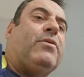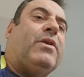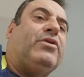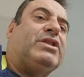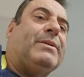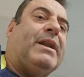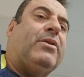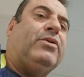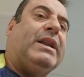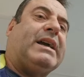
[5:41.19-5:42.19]
cuando se va la
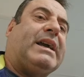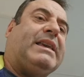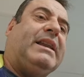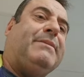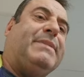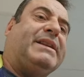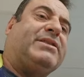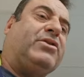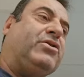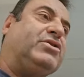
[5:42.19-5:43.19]
luz de la calle, el
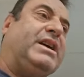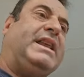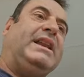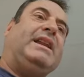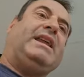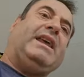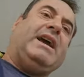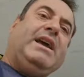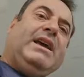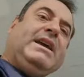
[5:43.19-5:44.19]
inversor nos daría
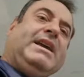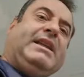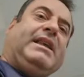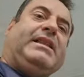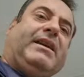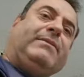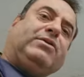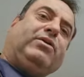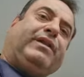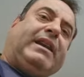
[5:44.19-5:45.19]
energía y tendríamos
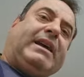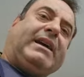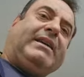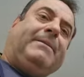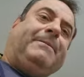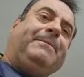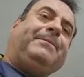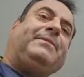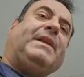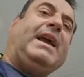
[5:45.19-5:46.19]
luz en la calle.
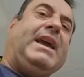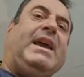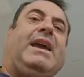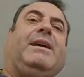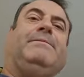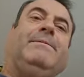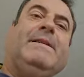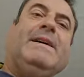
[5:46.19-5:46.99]
Eh,